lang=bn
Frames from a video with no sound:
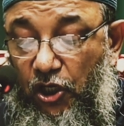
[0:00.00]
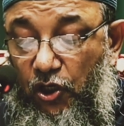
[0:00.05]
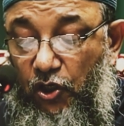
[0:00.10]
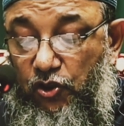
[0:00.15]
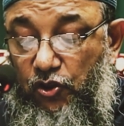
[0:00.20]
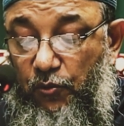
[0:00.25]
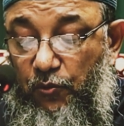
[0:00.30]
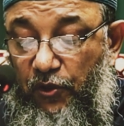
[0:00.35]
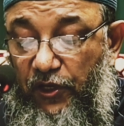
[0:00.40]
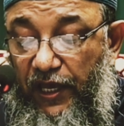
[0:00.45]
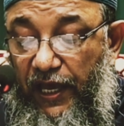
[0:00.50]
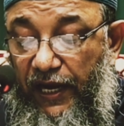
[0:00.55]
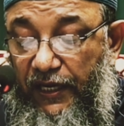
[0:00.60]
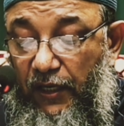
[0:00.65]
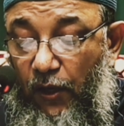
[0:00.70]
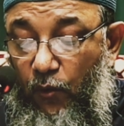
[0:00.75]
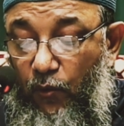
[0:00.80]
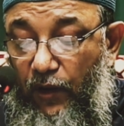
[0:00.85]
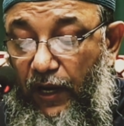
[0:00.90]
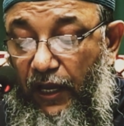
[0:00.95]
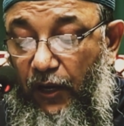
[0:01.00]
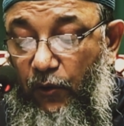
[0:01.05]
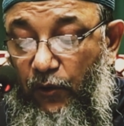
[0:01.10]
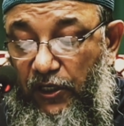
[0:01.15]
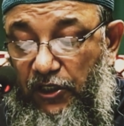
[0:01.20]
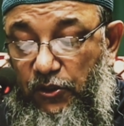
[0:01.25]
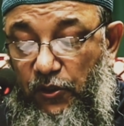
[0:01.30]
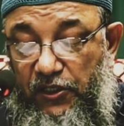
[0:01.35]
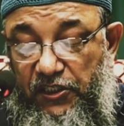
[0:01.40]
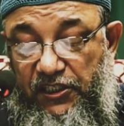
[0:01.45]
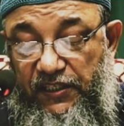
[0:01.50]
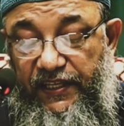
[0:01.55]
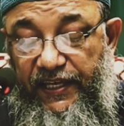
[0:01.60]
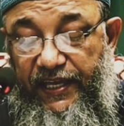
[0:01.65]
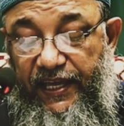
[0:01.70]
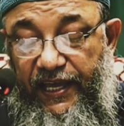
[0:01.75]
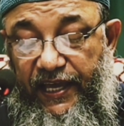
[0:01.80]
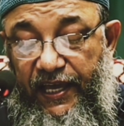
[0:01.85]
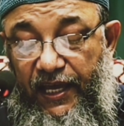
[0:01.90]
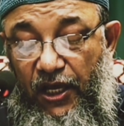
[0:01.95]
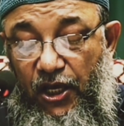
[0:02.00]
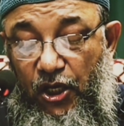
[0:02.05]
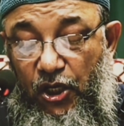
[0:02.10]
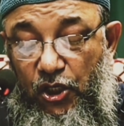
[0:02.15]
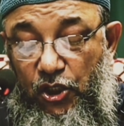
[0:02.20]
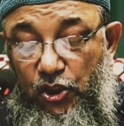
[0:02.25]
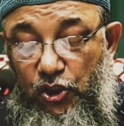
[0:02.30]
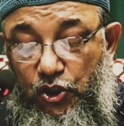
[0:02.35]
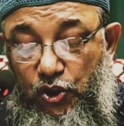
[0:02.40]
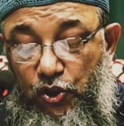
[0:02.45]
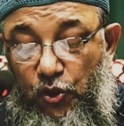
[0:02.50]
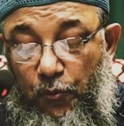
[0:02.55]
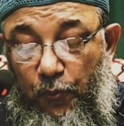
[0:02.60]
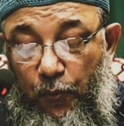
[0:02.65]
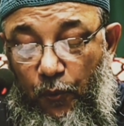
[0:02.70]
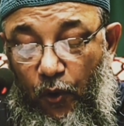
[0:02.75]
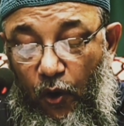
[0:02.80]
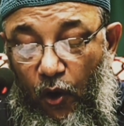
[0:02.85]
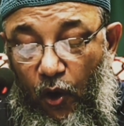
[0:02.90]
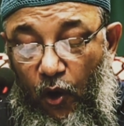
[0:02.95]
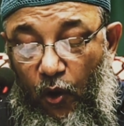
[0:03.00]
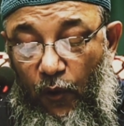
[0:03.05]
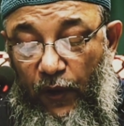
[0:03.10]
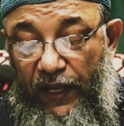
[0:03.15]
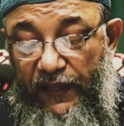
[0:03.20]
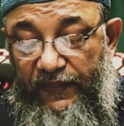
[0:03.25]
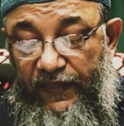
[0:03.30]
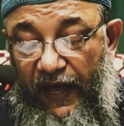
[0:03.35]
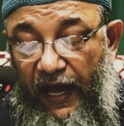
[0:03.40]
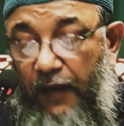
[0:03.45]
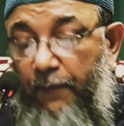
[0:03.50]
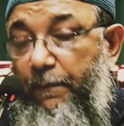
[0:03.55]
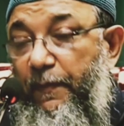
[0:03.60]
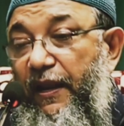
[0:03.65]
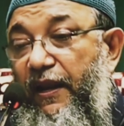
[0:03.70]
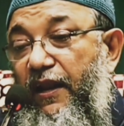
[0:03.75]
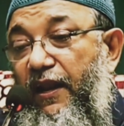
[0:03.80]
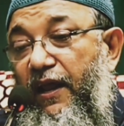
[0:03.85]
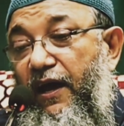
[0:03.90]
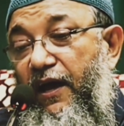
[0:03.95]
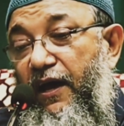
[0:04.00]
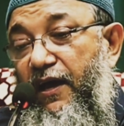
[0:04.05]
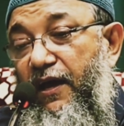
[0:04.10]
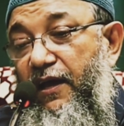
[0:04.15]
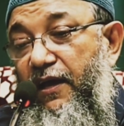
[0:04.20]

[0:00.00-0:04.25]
জনসমুখে একটা অন্যায় ঘটে চলেছে দেখে চুপ করে থাকবেন না